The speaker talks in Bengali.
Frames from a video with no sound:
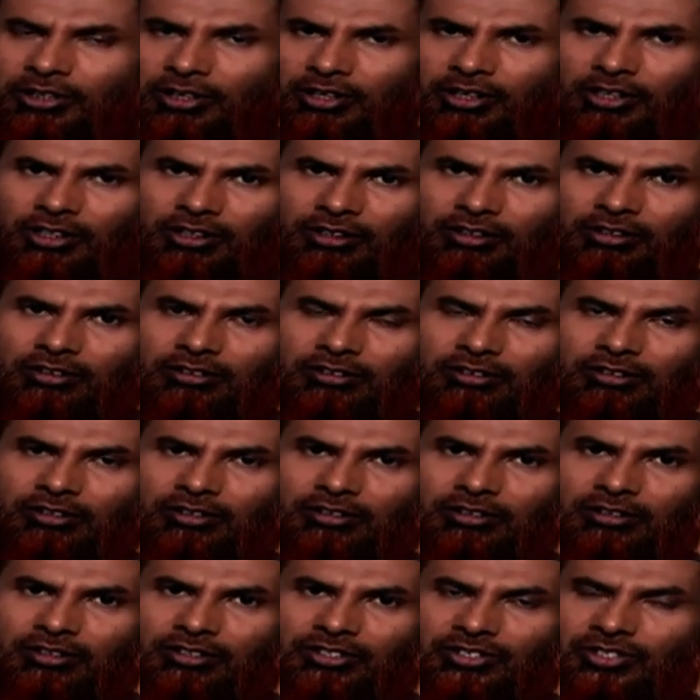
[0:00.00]
অভিনয়
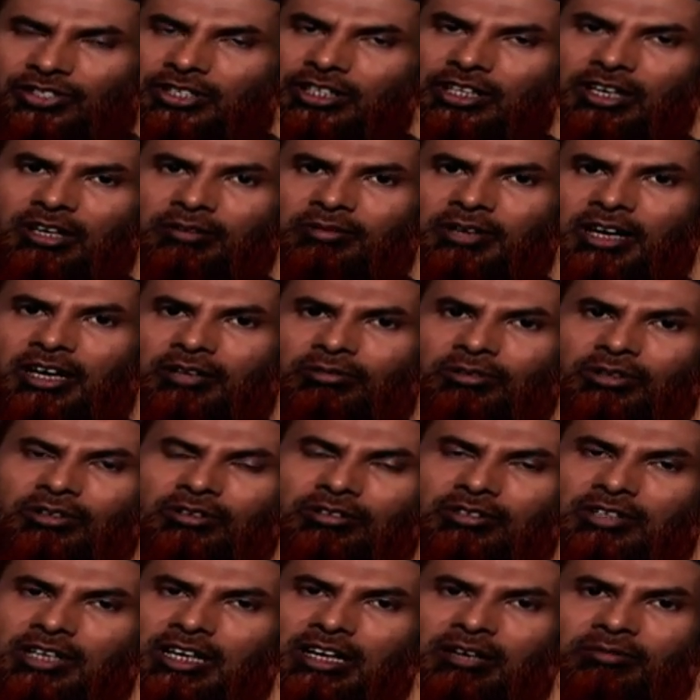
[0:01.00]
সিনেমা
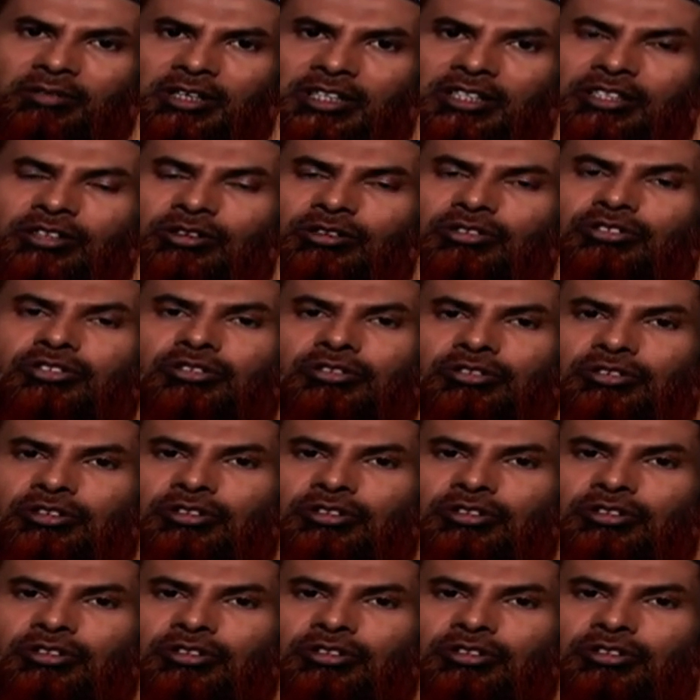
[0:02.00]
এবং ড্রামাতে